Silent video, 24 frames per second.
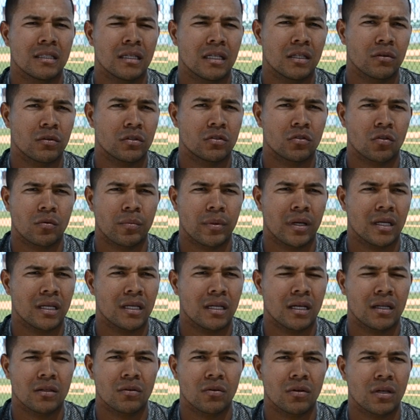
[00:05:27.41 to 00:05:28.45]
de, nuestro
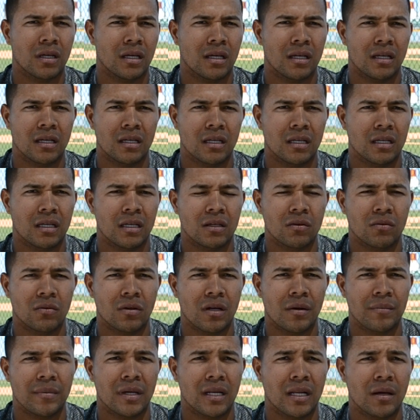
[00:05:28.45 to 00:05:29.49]
país, algo que, que
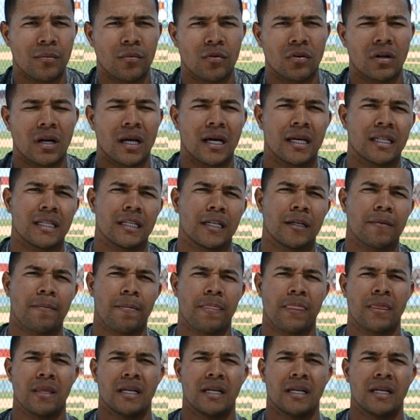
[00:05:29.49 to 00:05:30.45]
no cambiaría por nadie.